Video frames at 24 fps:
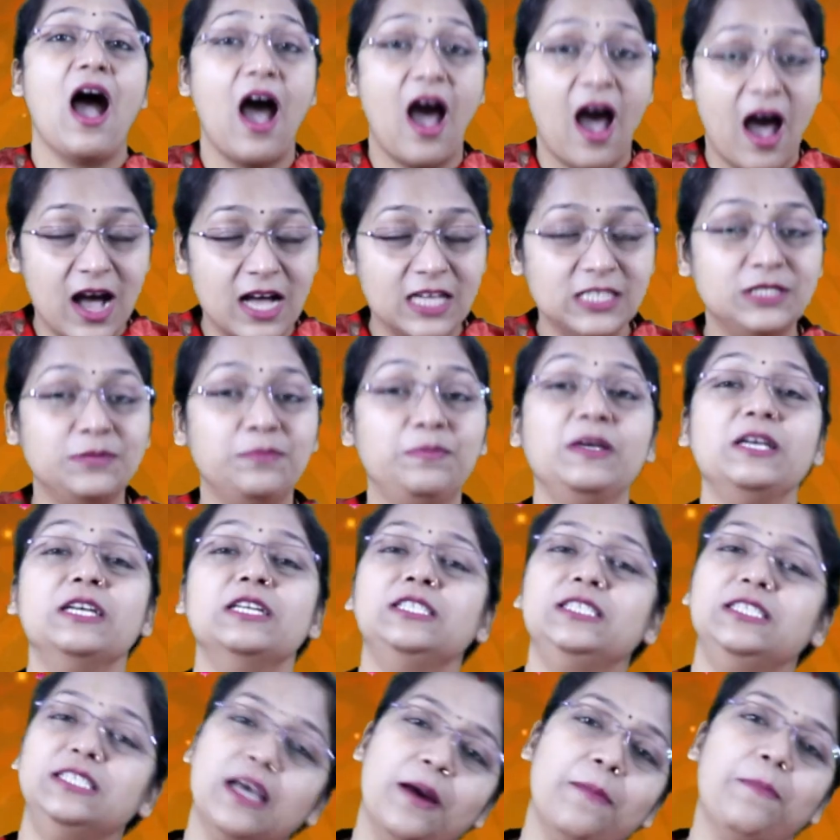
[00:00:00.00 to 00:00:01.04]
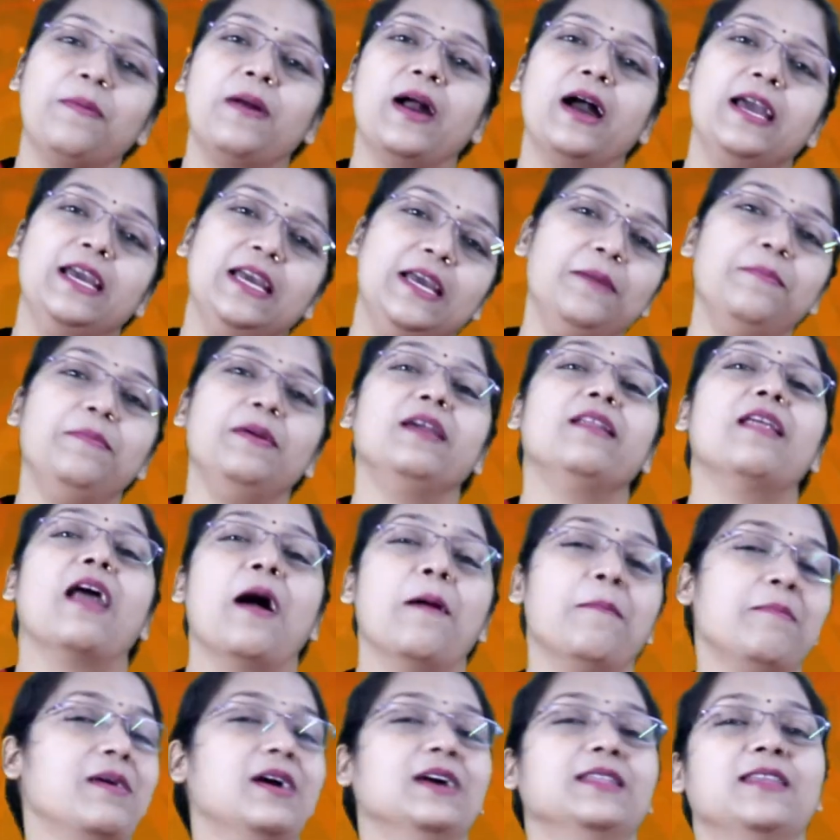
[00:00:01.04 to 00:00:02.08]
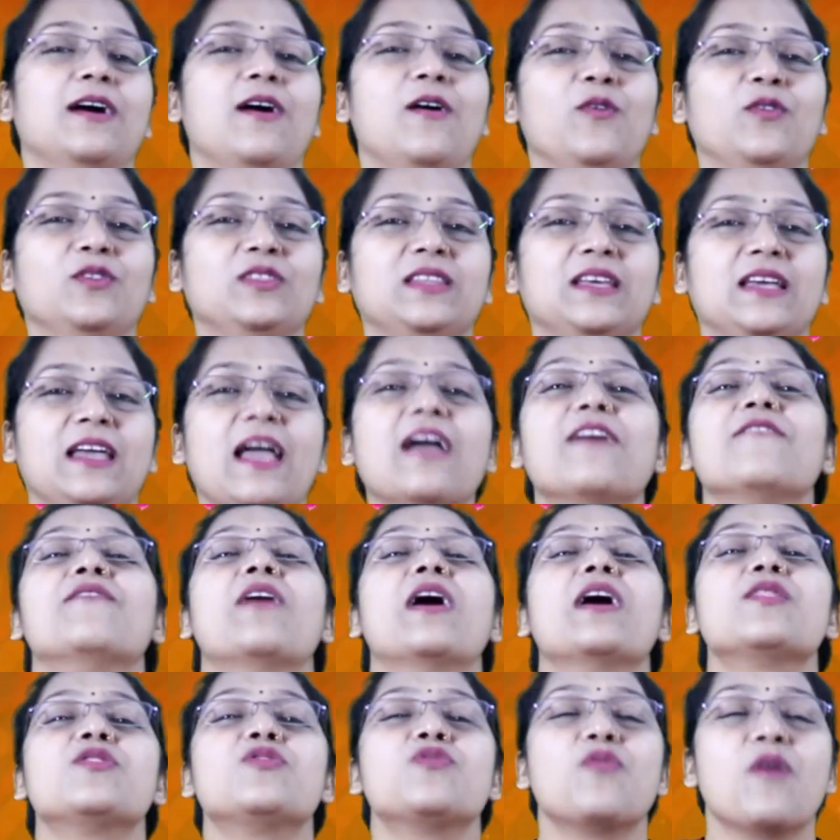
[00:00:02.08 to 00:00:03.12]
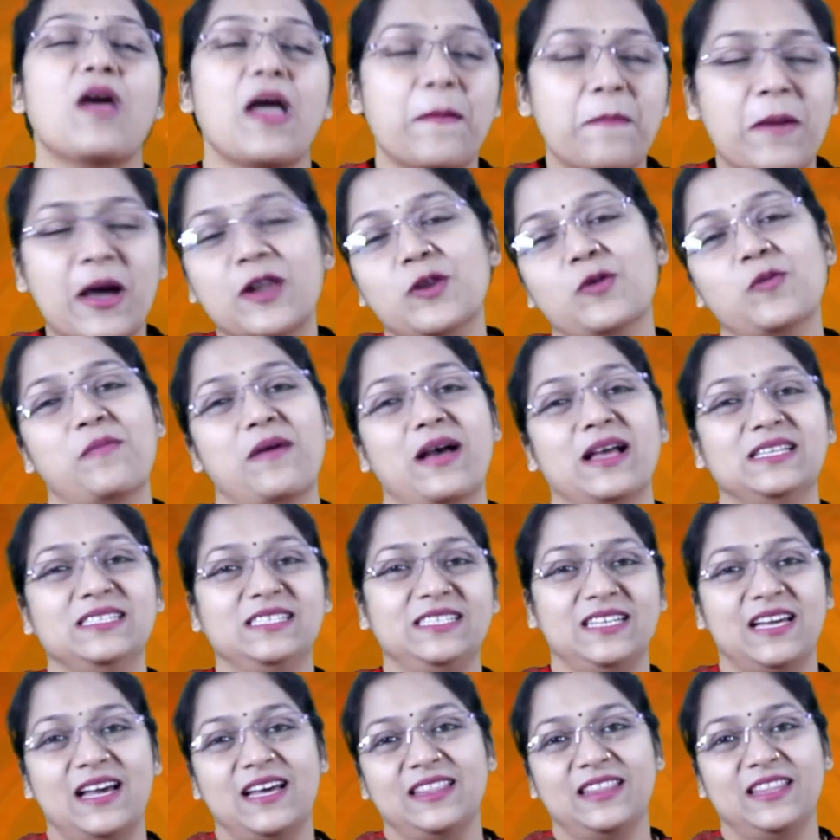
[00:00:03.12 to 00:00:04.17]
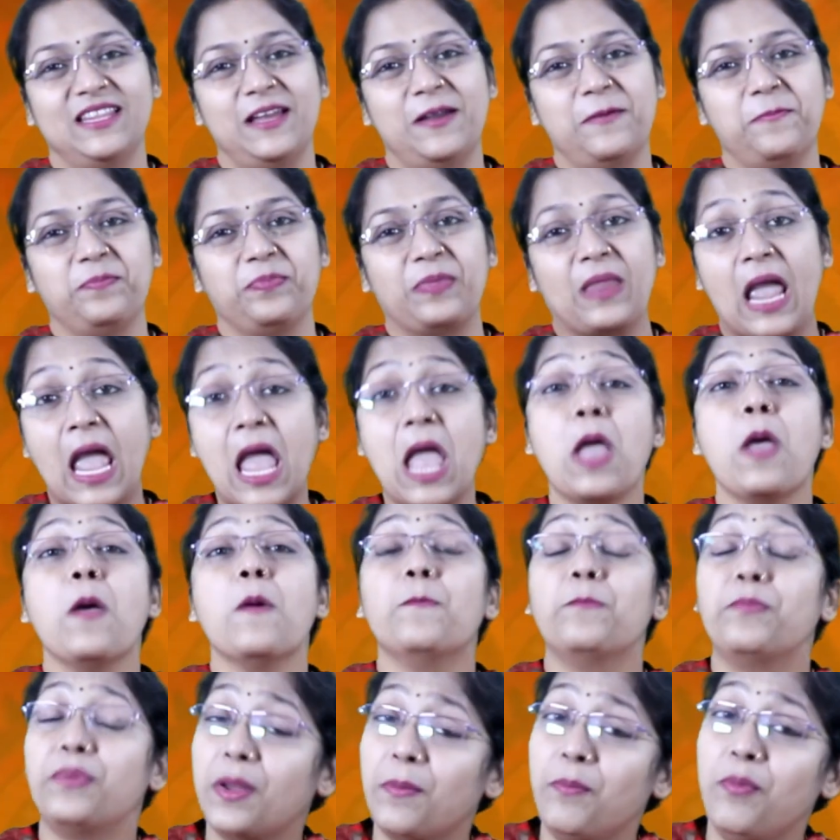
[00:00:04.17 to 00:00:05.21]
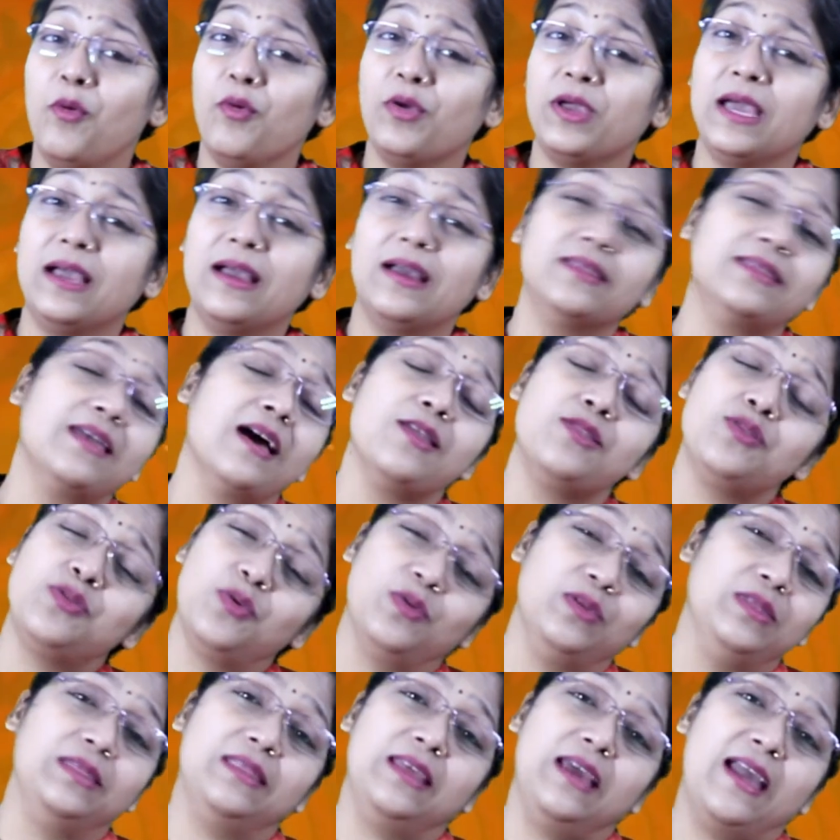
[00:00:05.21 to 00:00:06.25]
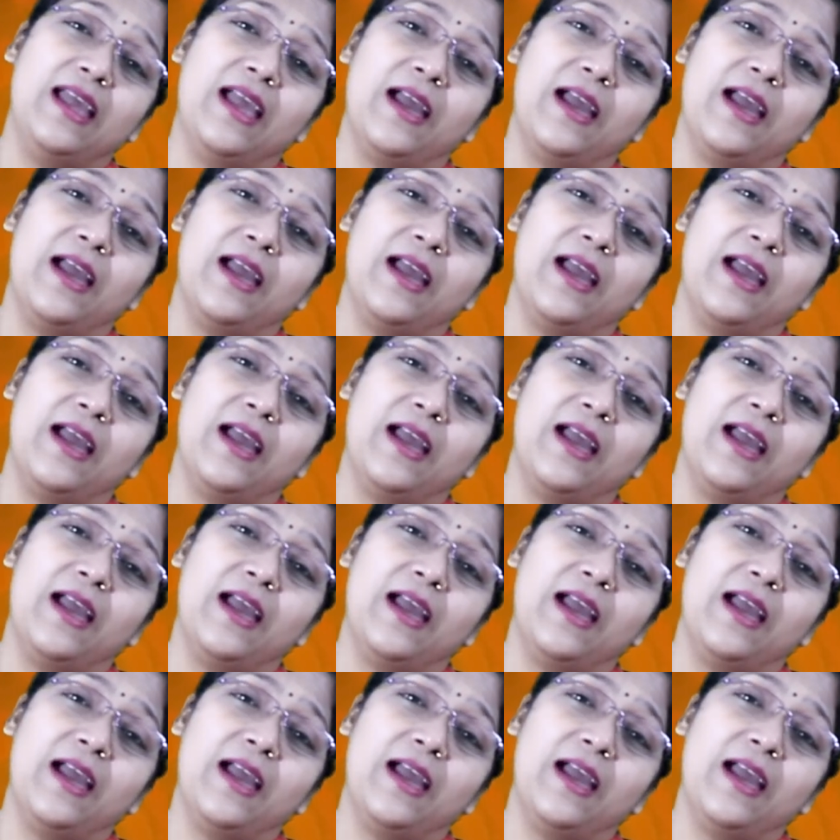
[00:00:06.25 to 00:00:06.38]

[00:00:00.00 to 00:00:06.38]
आज भी जब कहीं भी राम कथा होती है वहां स्वयं हनुमान जी आते हैं प्रभु की कथा सुनते